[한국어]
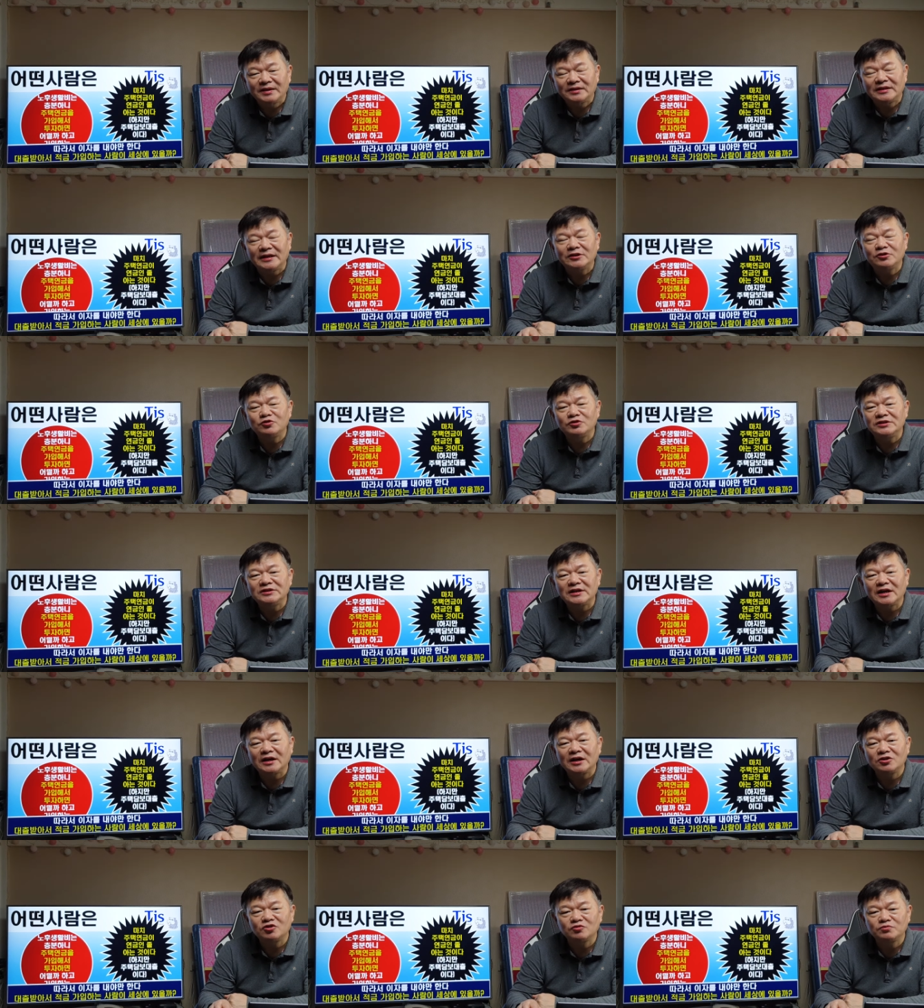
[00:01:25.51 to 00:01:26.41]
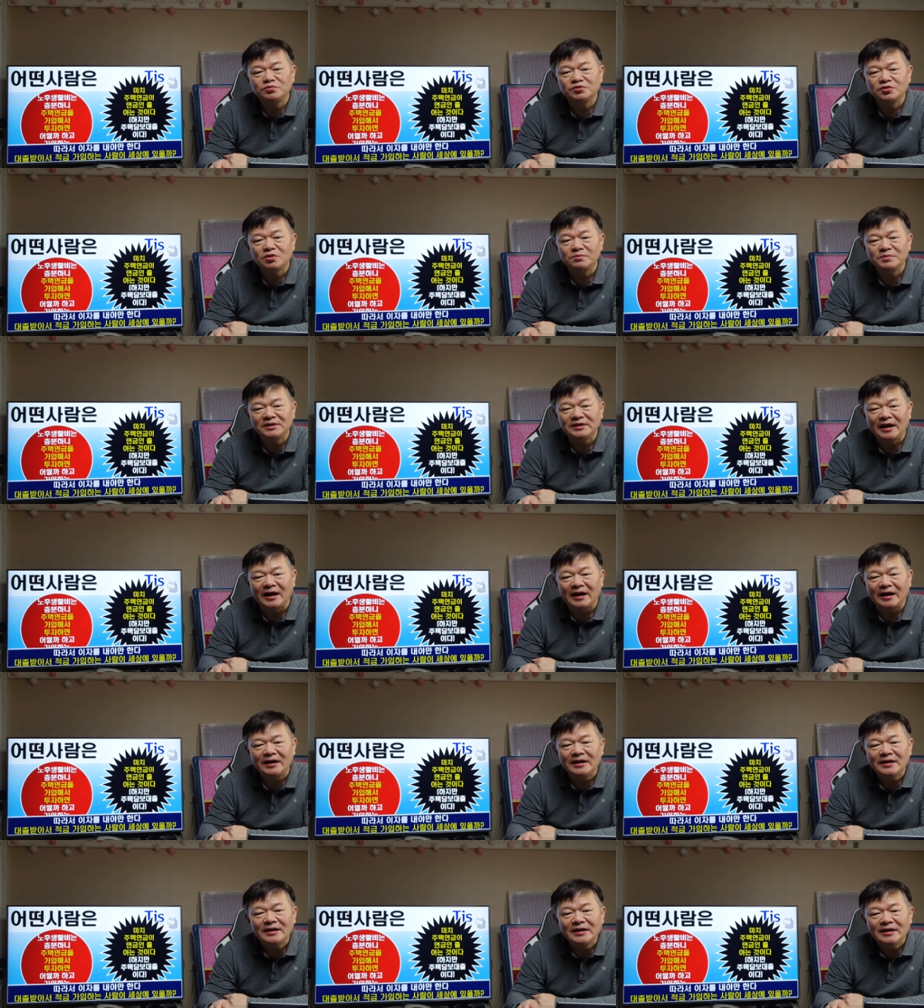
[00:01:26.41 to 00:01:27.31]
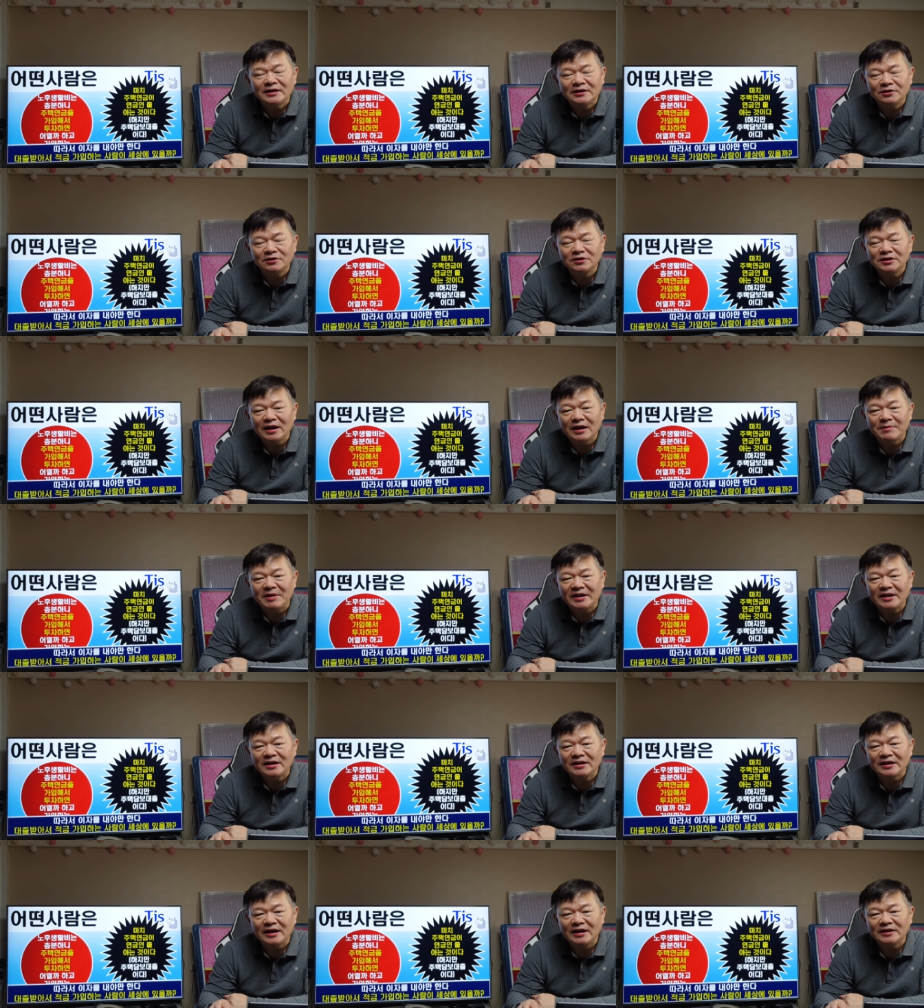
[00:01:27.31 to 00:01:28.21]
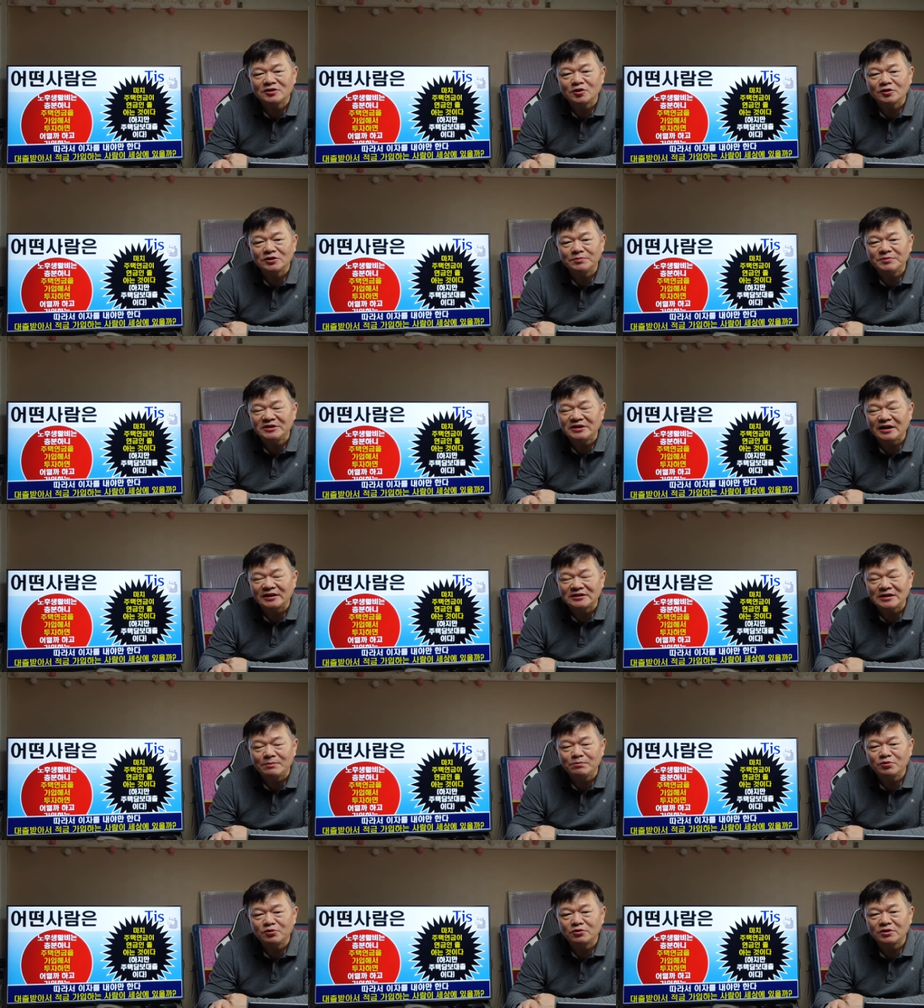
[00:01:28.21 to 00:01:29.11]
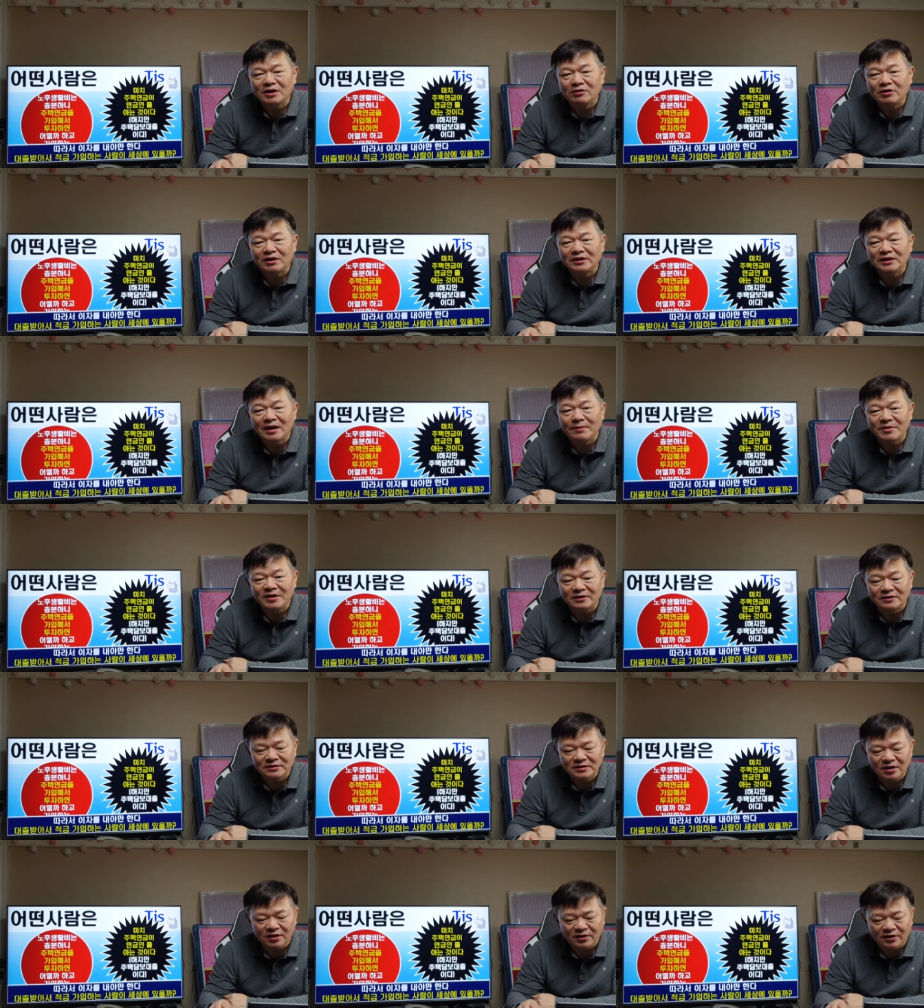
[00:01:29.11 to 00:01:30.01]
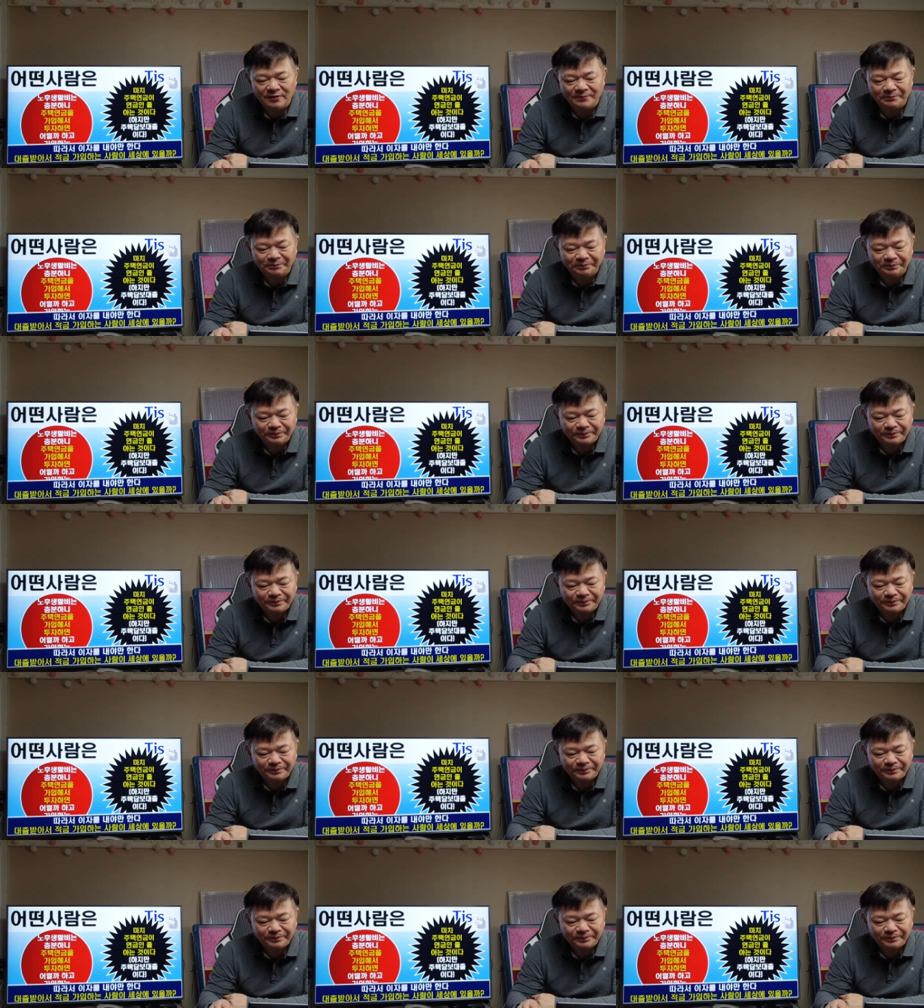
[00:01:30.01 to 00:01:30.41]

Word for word: 대출이자가 6%입니다. 그런데 만약에 적금이자가 3%라고 한다면은요.